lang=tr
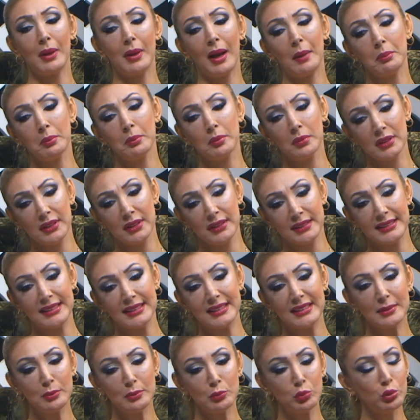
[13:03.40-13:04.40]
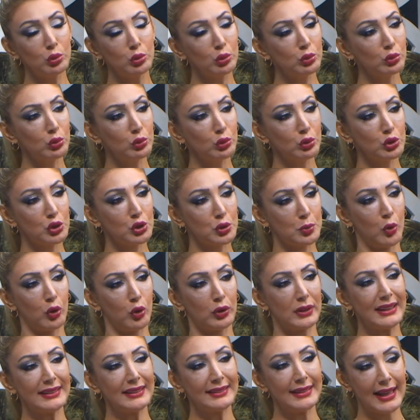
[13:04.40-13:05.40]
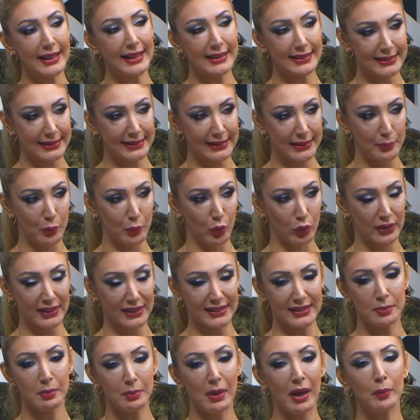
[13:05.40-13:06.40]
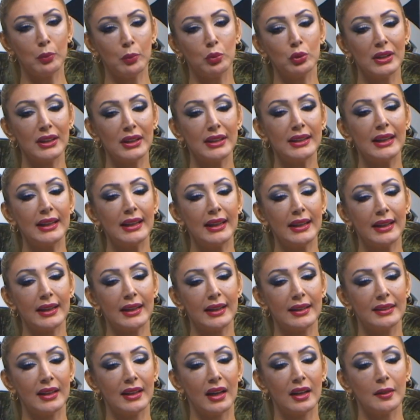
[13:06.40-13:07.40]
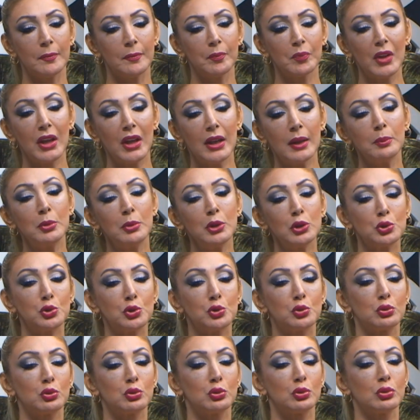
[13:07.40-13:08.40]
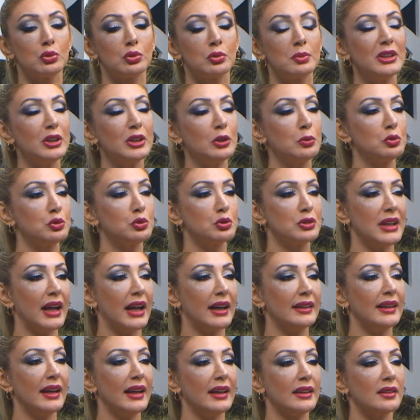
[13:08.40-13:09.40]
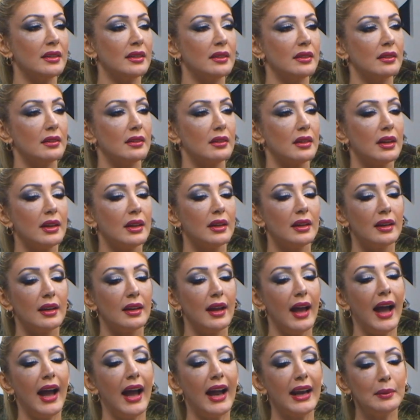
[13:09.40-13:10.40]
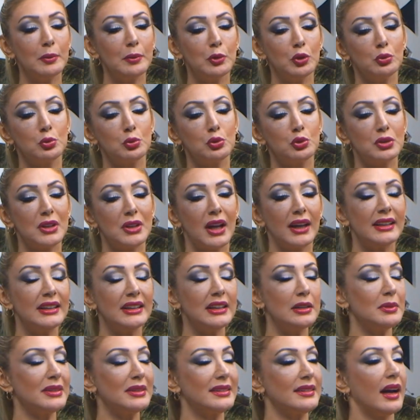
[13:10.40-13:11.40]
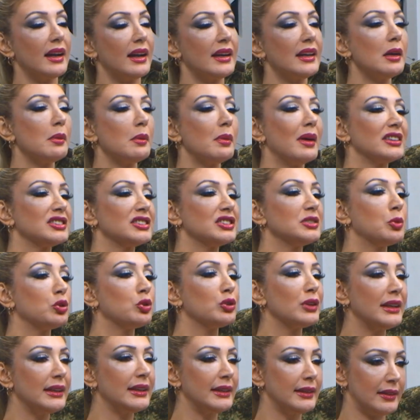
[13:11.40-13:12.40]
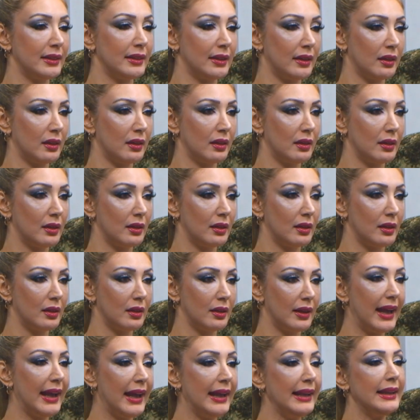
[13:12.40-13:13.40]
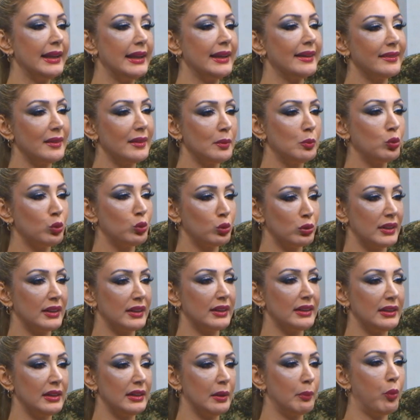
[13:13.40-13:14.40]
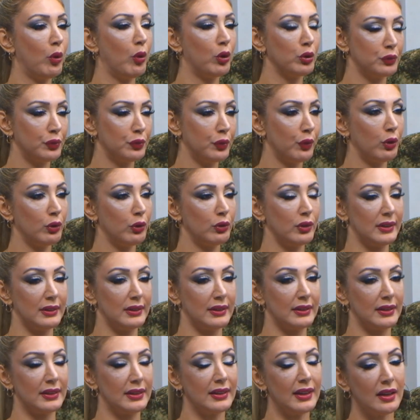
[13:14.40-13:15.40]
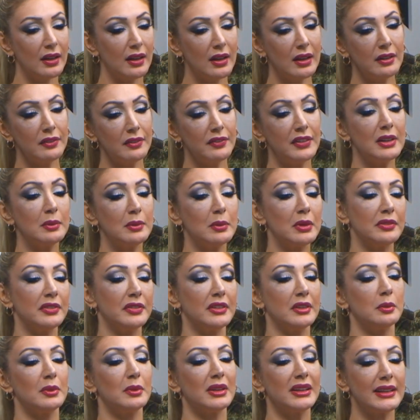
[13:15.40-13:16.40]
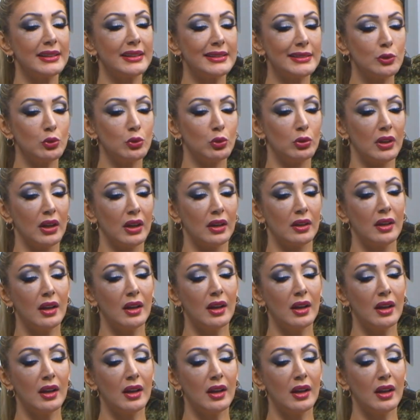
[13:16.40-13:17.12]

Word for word: ben e, sizin bulunduğunuz bölge tekstil bölgesi. Ben buraya gelene kadar bir sürü e, minibüslerden her minibüsten 20 tane yabancı model indi. Evet. Ellerinde evet, buklarıyla, evet. portfolyolarıyla firma firma geziyorlar.